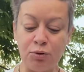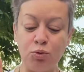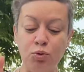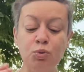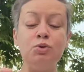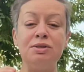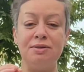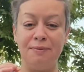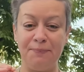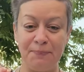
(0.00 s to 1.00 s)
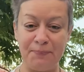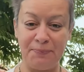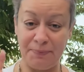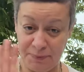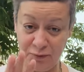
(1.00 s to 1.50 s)
الكنوز
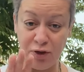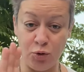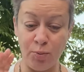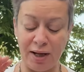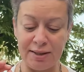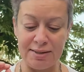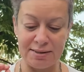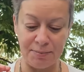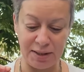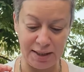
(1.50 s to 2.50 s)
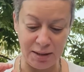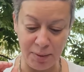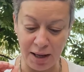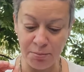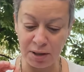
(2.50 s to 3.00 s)
في النوبه احنا لسه بنتكلم
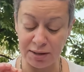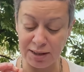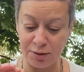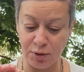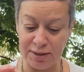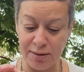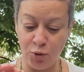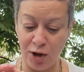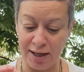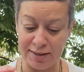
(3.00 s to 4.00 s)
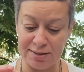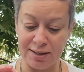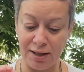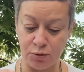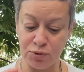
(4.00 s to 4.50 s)
اهم قطعه يقدمها العريس
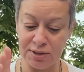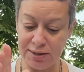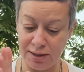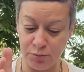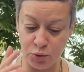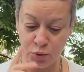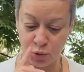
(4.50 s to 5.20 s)
لعروسه ده اللي بيقوله